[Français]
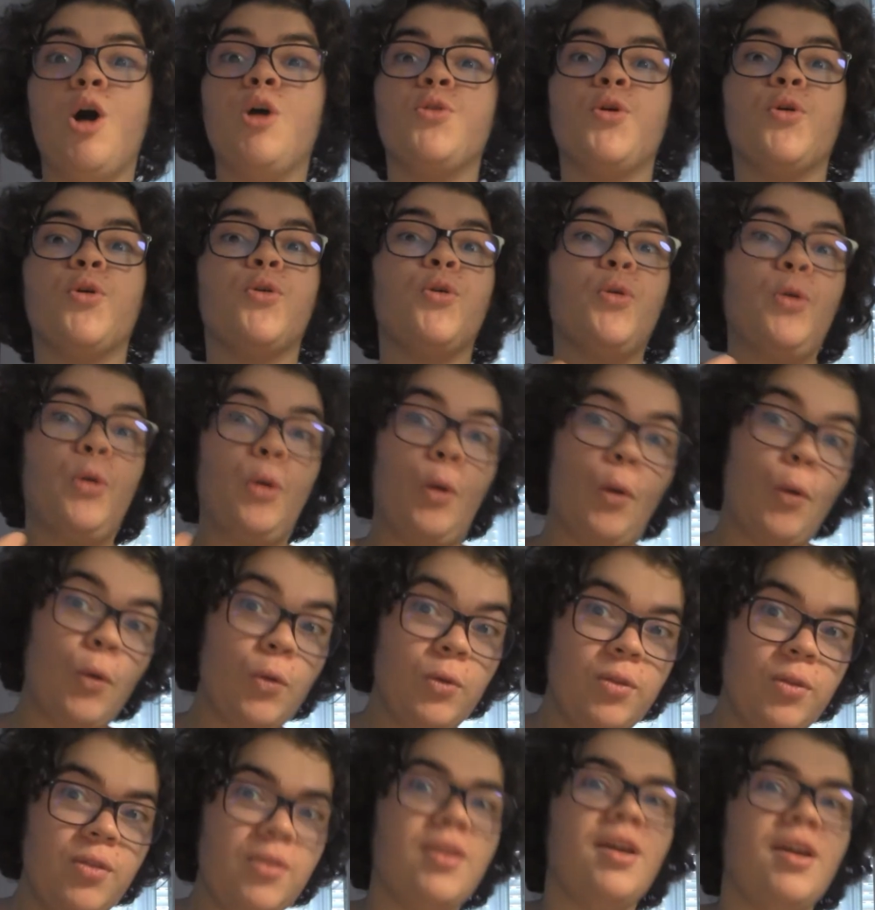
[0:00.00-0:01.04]
en tant que
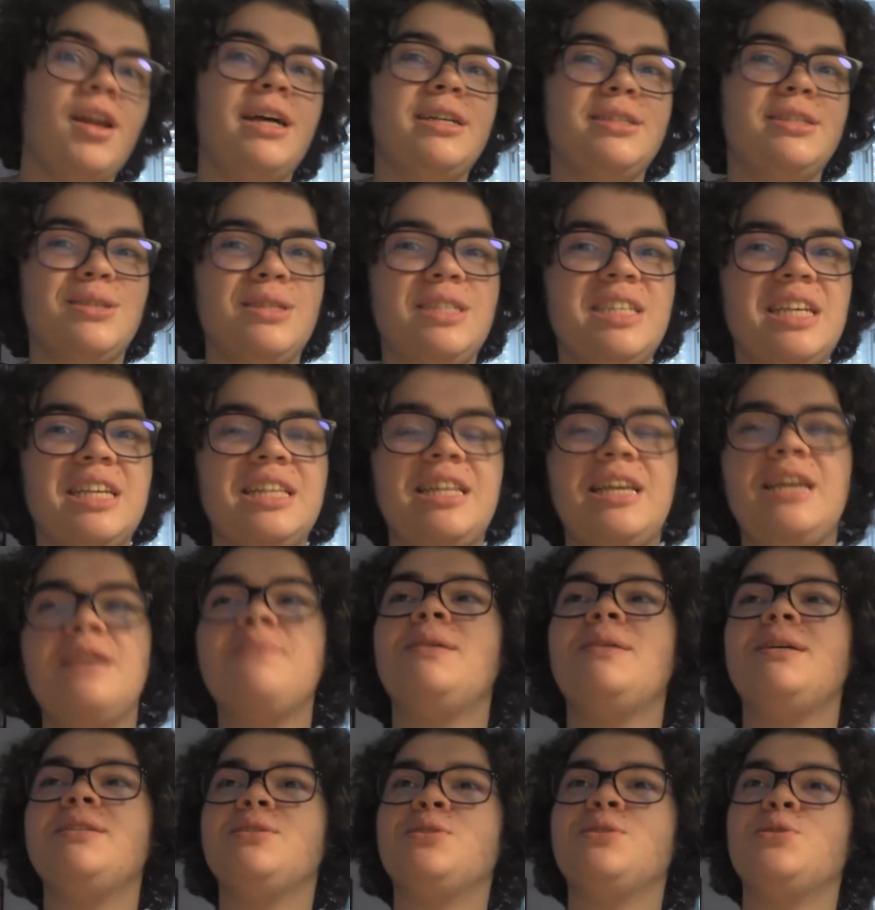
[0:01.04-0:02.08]
ronde dans la société,
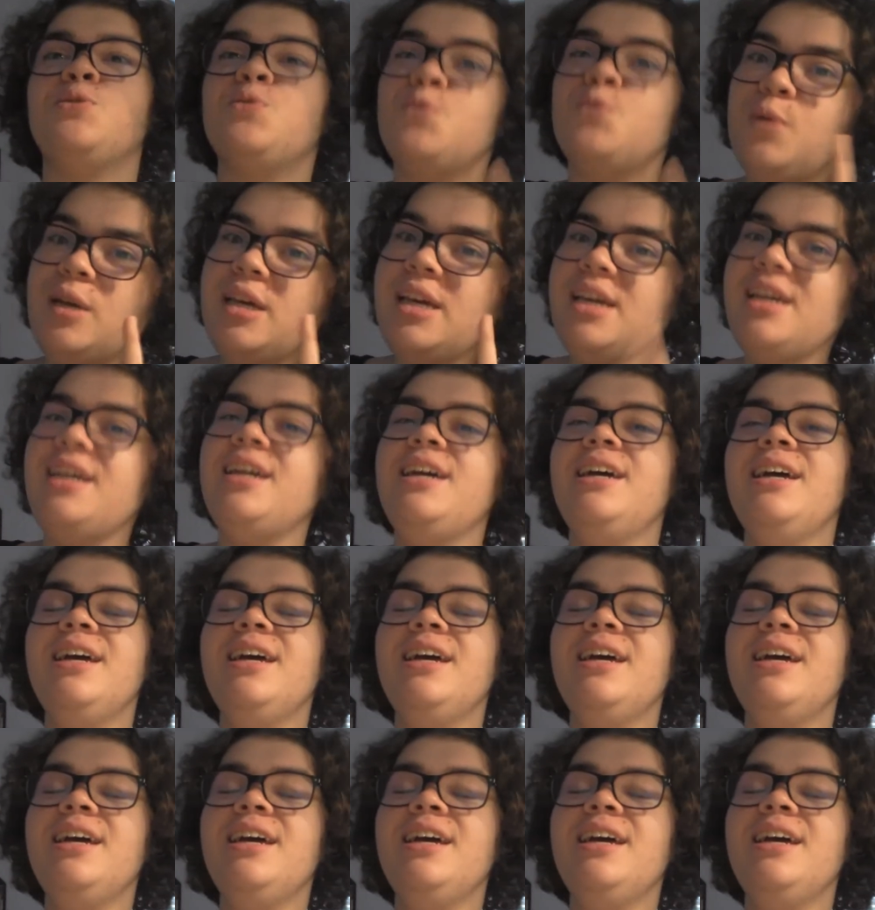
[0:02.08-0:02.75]
parce que oui,